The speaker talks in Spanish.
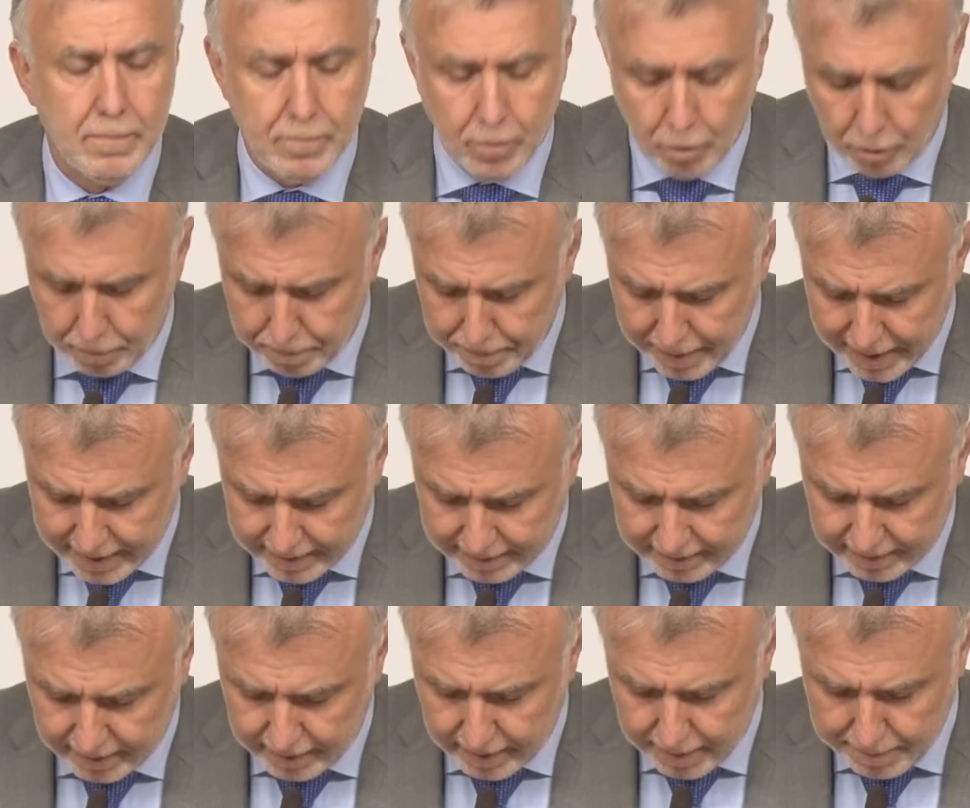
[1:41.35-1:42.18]
por
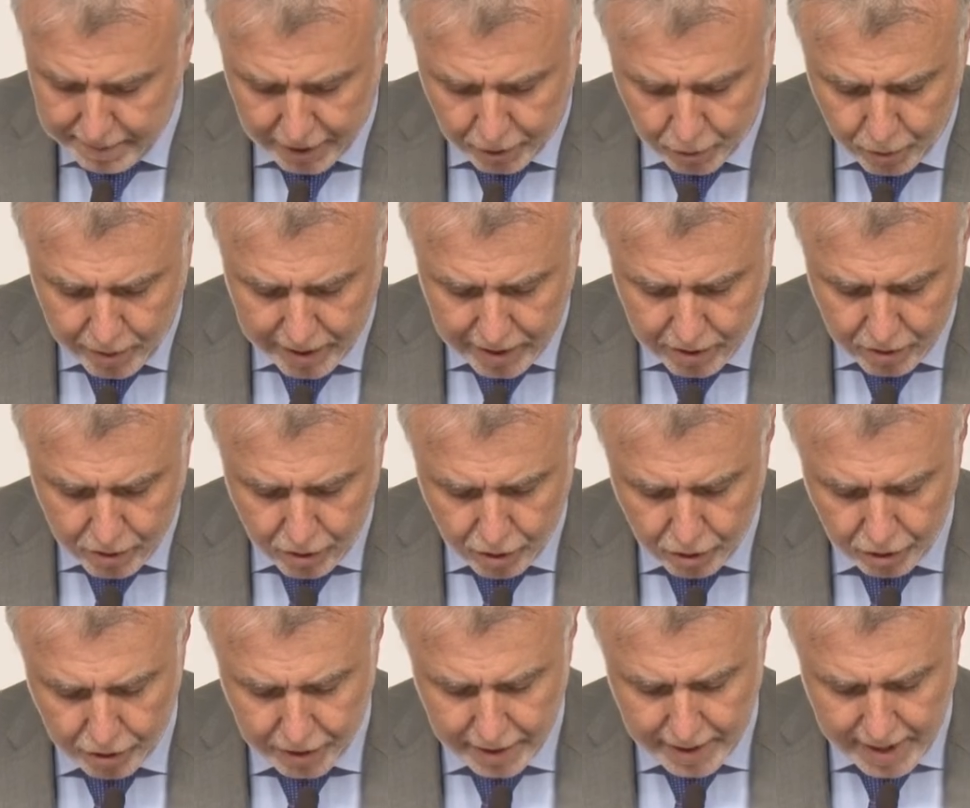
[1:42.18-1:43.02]
parte de
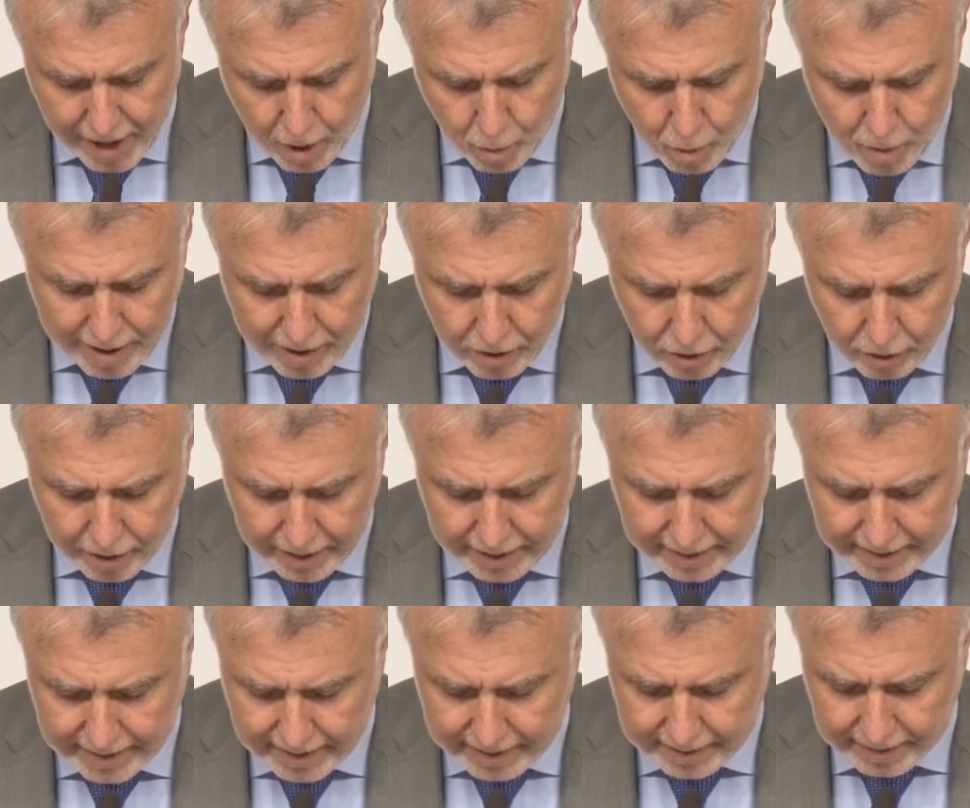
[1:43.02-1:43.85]
Marruecos de aguas
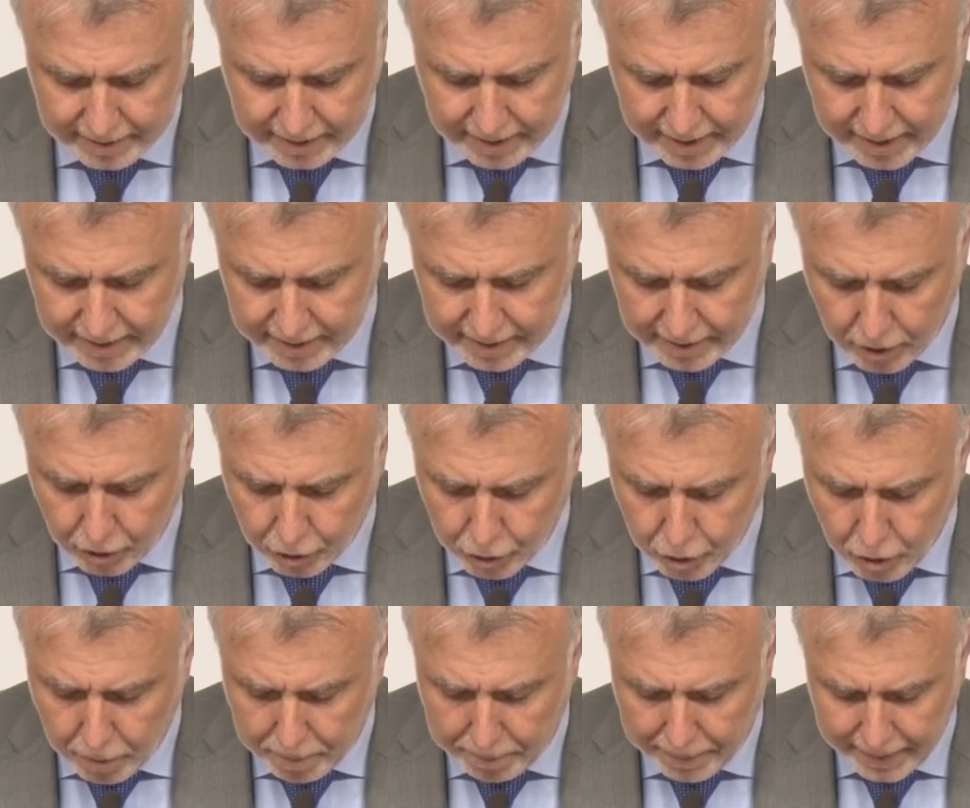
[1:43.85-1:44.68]
colindantes entre
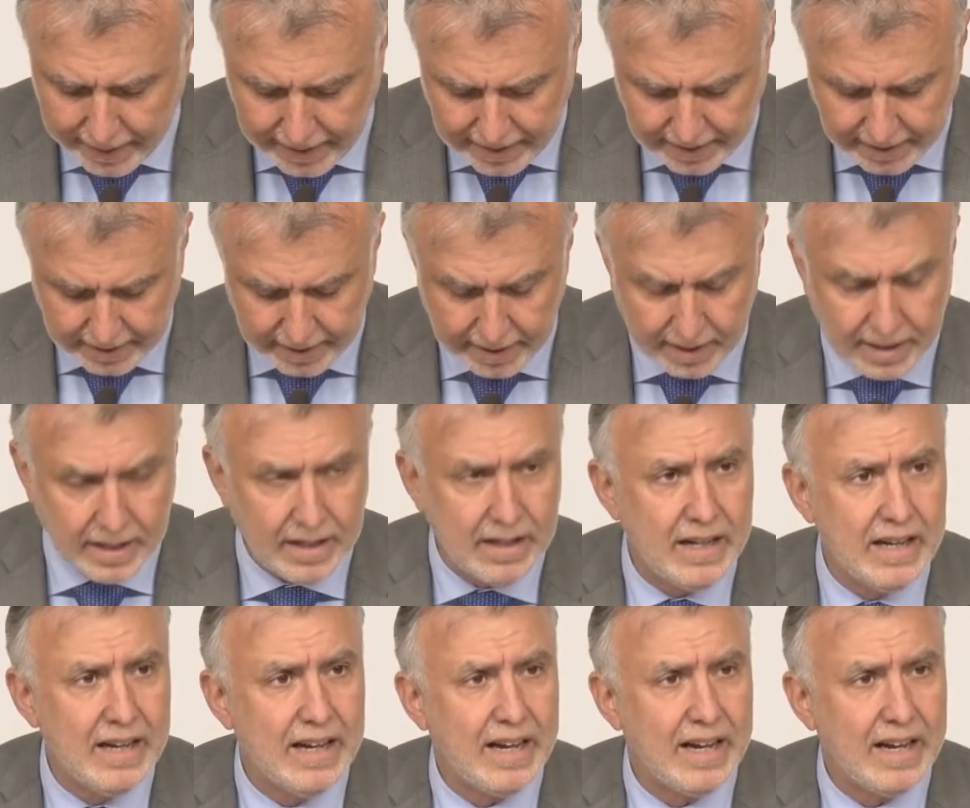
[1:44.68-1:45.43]
los dos países